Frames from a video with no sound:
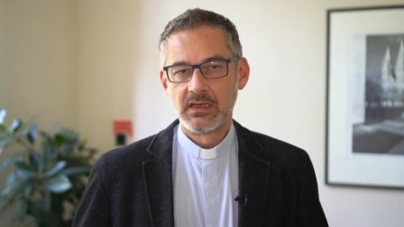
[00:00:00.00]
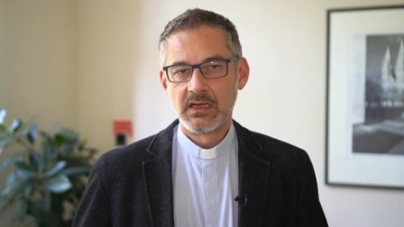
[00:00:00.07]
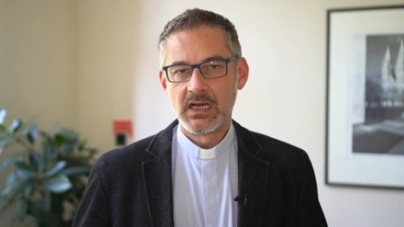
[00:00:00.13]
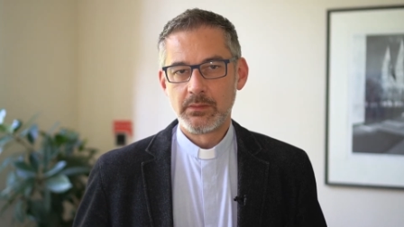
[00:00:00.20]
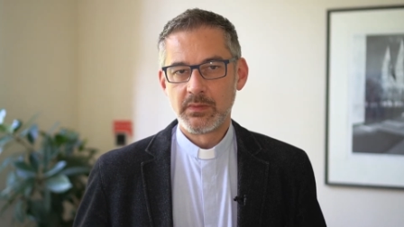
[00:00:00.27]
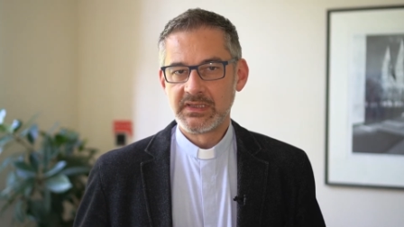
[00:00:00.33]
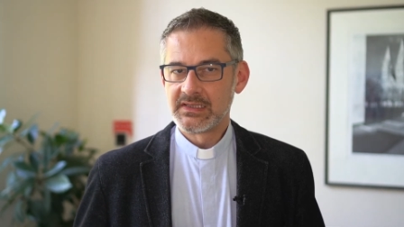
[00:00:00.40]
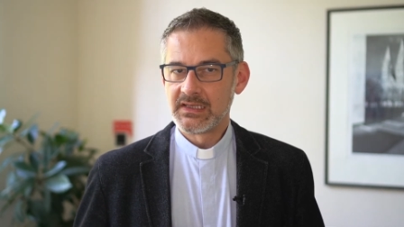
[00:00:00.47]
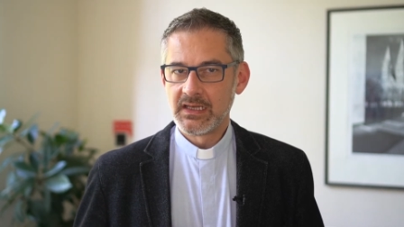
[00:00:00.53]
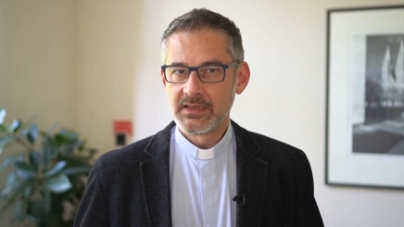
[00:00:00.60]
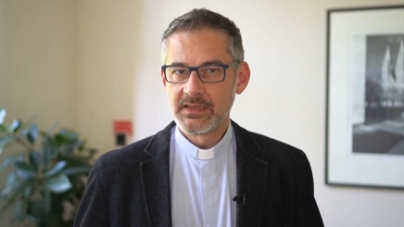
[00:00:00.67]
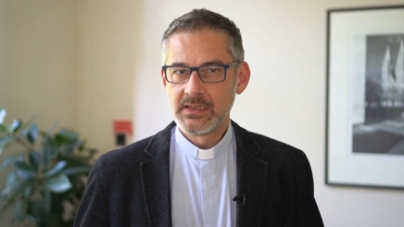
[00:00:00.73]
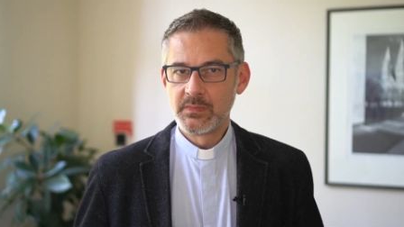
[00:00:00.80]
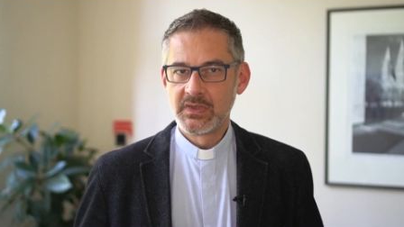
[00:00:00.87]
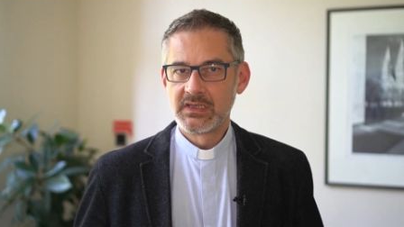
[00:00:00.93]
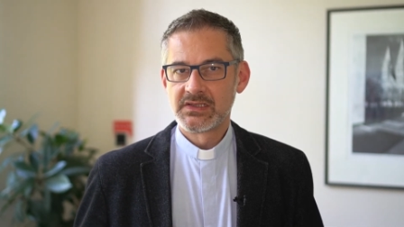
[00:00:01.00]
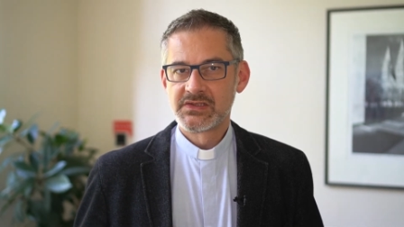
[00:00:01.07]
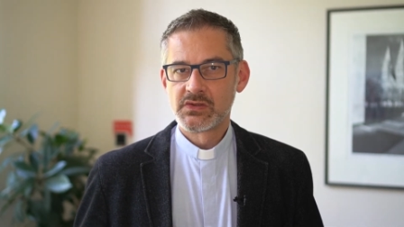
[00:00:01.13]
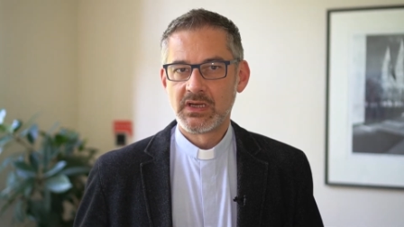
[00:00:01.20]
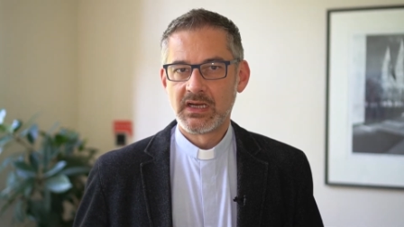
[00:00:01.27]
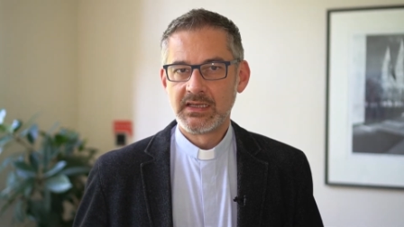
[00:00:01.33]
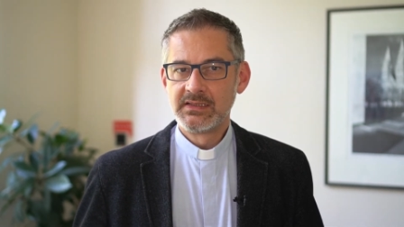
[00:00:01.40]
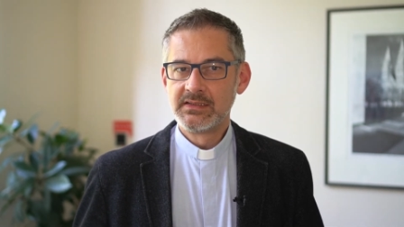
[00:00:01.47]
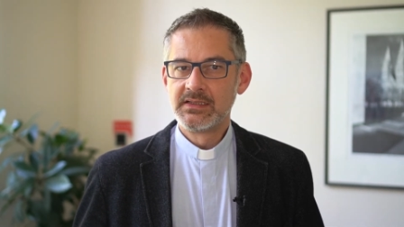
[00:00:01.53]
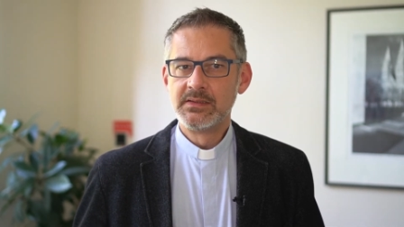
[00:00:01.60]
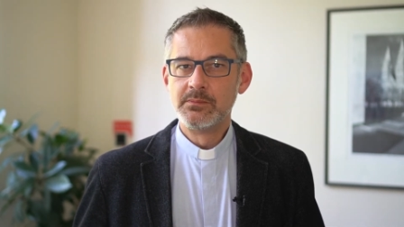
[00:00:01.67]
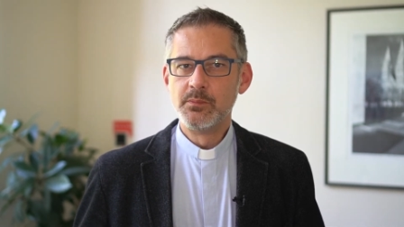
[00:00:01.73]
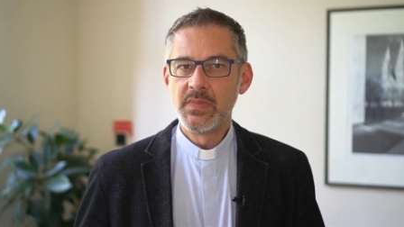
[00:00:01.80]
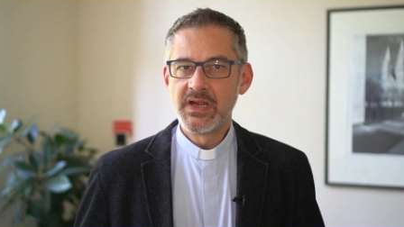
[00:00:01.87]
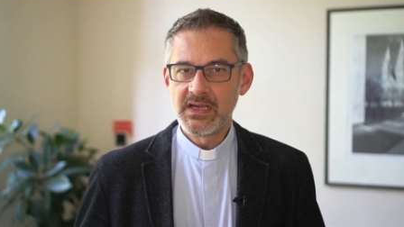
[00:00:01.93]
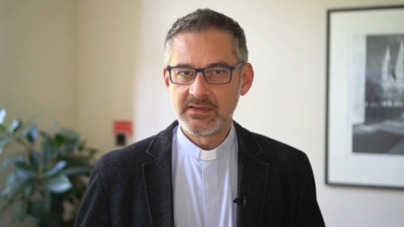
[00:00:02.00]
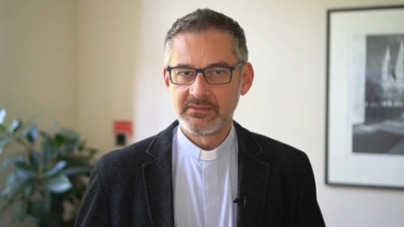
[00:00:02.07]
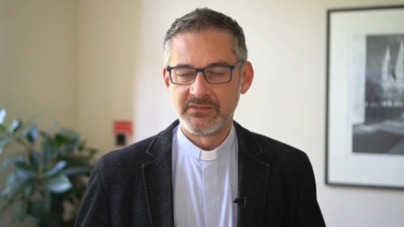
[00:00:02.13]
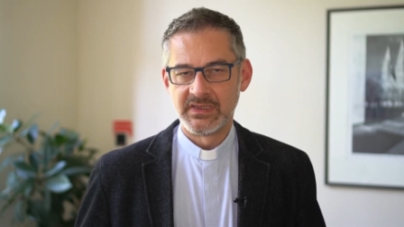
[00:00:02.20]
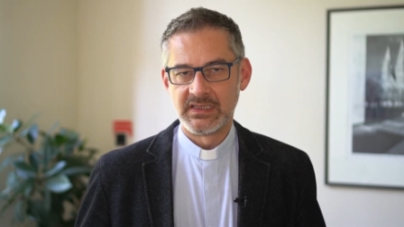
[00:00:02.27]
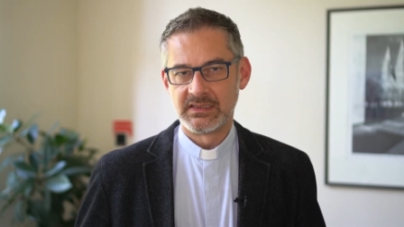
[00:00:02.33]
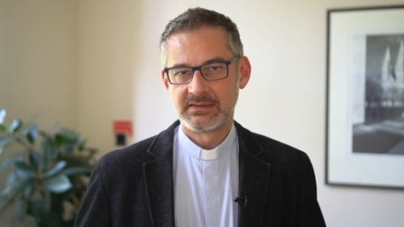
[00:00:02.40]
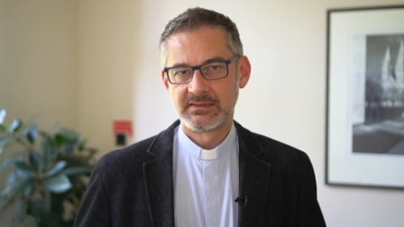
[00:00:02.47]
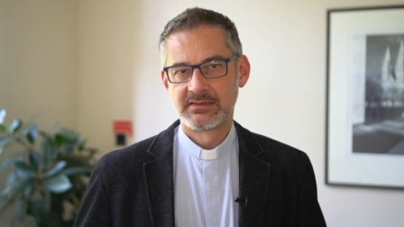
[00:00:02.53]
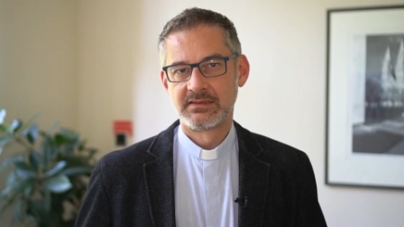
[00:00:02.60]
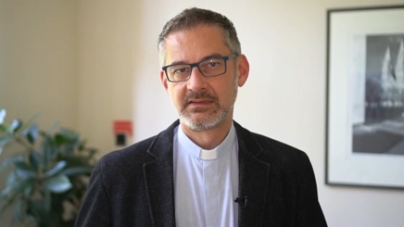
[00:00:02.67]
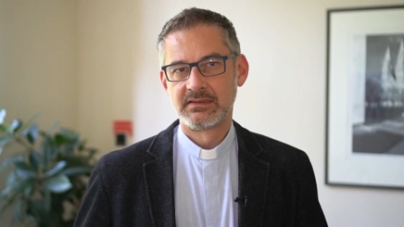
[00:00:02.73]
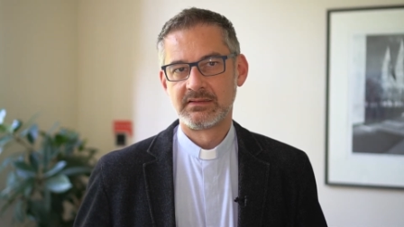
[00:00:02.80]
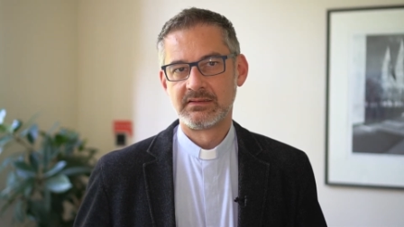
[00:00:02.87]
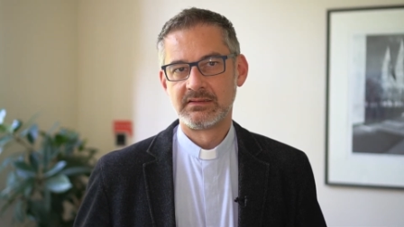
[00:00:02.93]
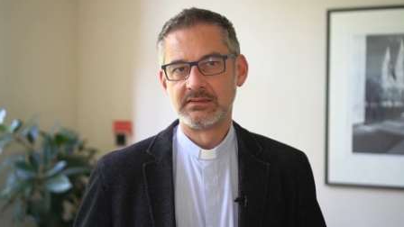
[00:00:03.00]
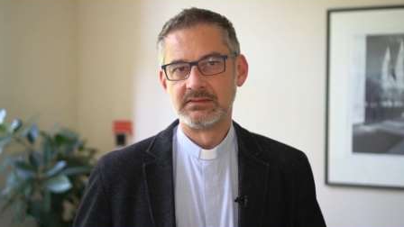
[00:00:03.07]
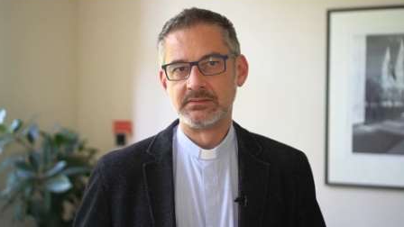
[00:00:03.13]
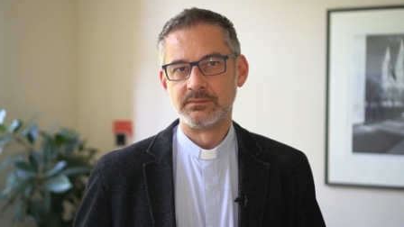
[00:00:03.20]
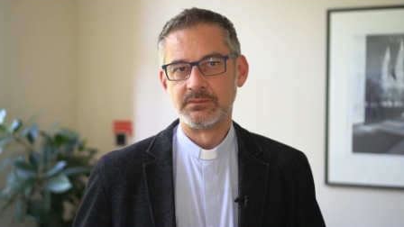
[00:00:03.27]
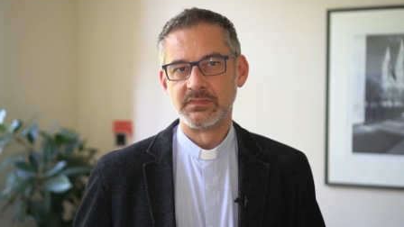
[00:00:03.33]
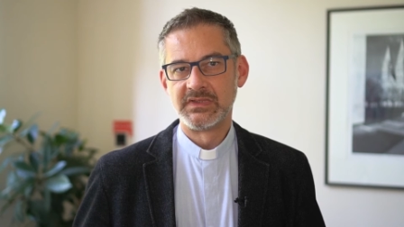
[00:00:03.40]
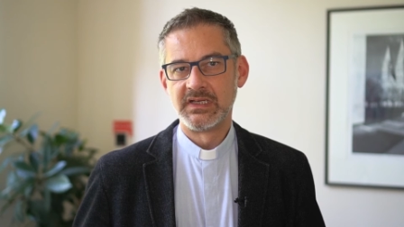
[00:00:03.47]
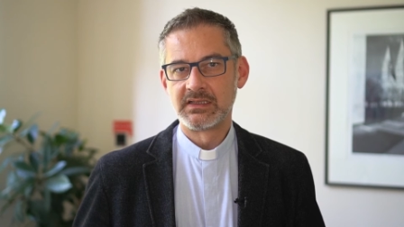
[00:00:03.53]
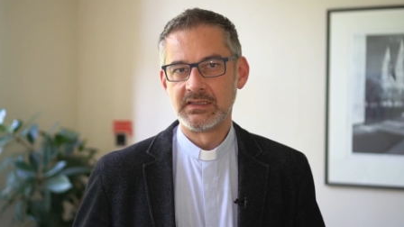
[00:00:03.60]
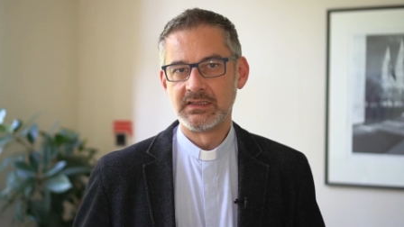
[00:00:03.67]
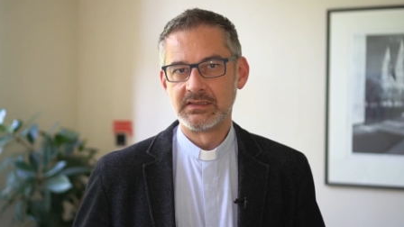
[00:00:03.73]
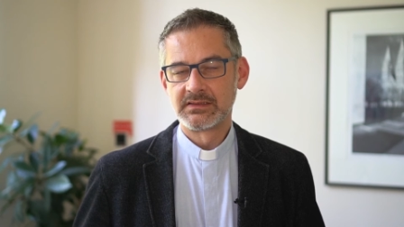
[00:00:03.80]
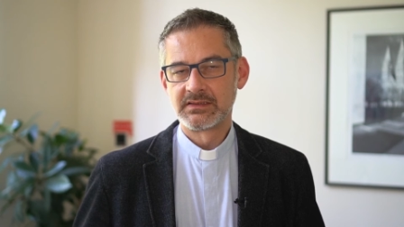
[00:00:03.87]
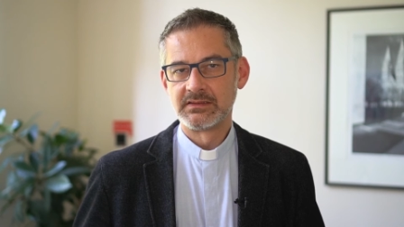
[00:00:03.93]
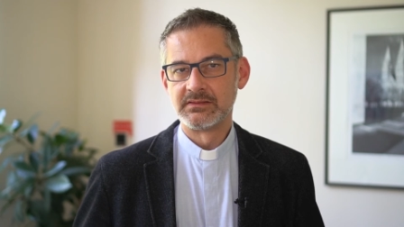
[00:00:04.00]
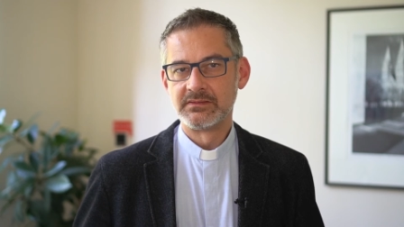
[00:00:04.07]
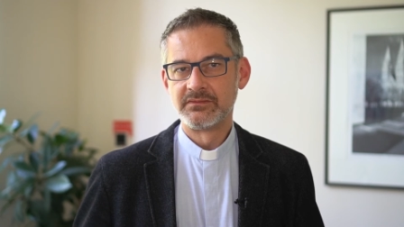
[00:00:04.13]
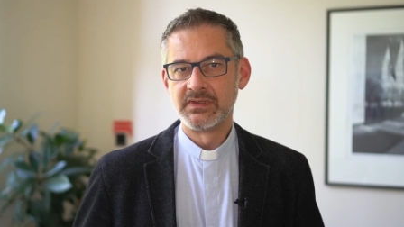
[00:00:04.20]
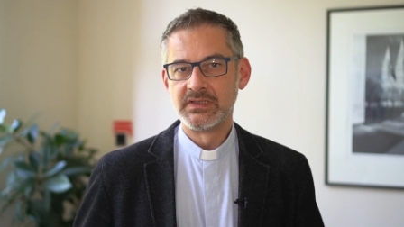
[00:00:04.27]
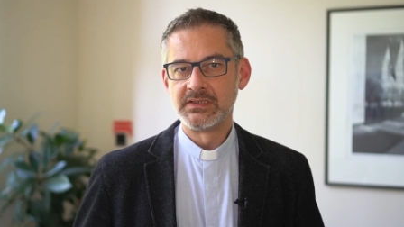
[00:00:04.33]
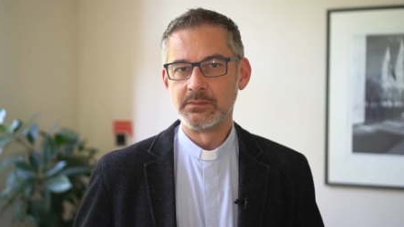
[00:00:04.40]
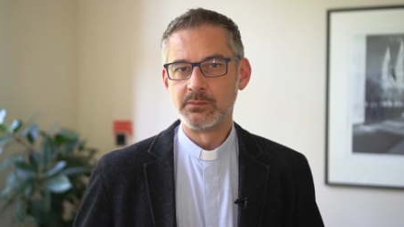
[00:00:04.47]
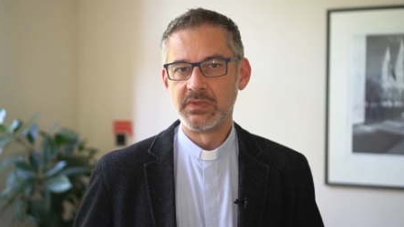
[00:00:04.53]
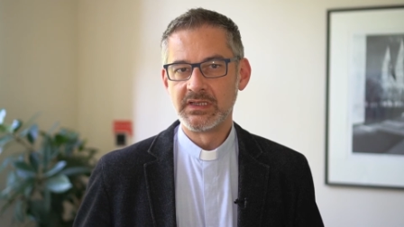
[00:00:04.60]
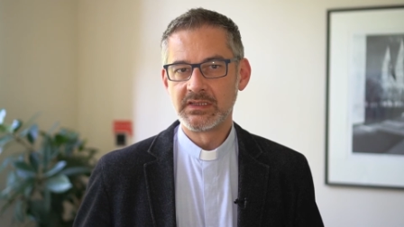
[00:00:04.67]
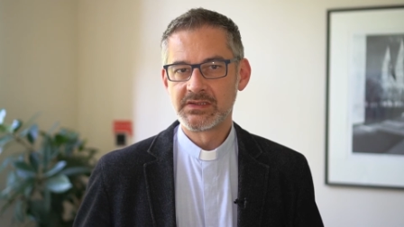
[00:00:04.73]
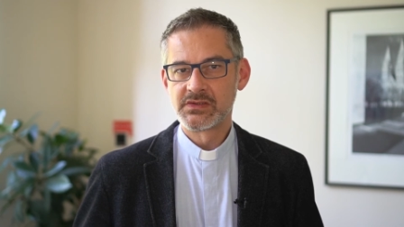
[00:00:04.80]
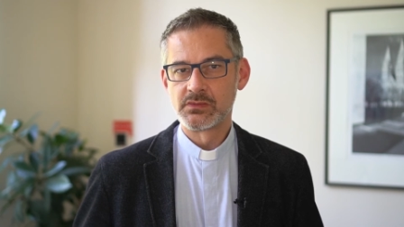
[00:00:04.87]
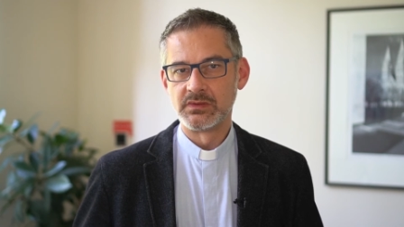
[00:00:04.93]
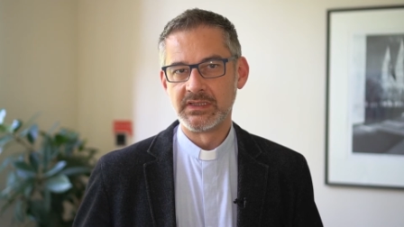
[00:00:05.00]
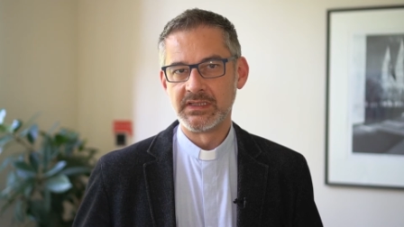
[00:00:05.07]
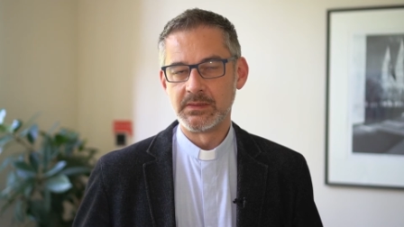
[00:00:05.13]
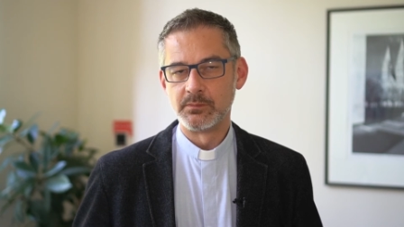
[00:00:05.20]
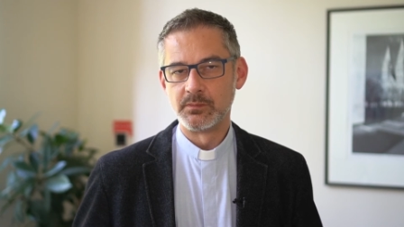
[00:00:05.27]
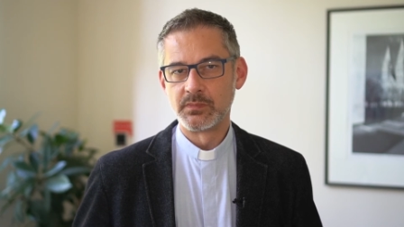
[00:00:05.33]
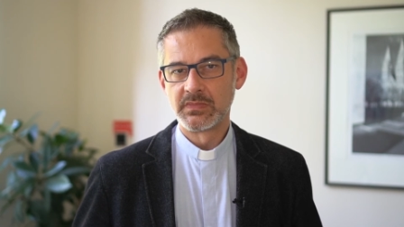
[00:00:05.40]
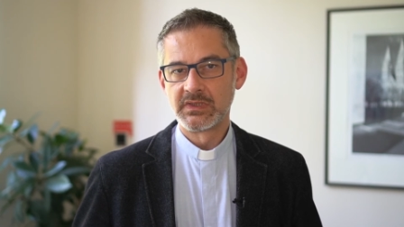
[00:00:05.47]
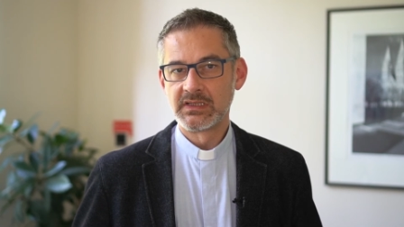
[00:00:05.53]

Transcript: Aber ich lade immer dazu ein, den Mehrwert ähm, der Kirche in den Blick zu nehmen.